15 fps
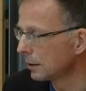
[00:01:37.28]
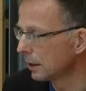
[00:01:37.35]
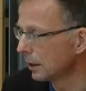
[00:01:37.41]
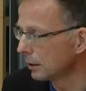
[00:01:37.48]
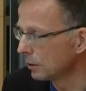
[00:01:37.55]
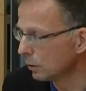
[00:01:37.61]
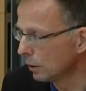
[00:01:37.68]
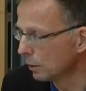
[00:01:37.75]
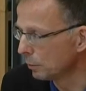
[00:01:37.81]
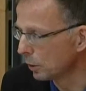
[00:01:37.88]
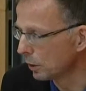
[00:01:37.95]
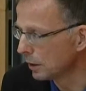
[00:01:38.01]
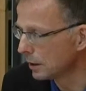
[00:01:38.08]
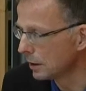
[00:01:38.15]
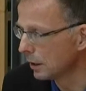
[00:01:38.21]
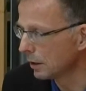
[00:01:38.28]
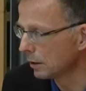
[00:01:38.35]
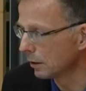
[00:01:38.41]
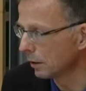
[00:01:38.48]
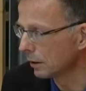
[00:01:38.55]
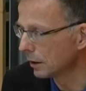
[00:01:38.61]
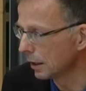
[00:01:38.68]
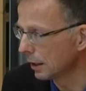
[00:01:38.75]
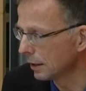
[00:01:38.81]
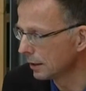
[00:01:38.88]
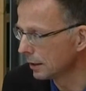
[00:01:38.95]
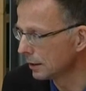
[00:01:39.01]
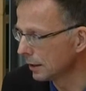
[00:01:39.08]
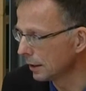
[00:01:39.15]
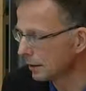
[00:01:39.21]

erfreut natürlich den Flüchtlingsrat.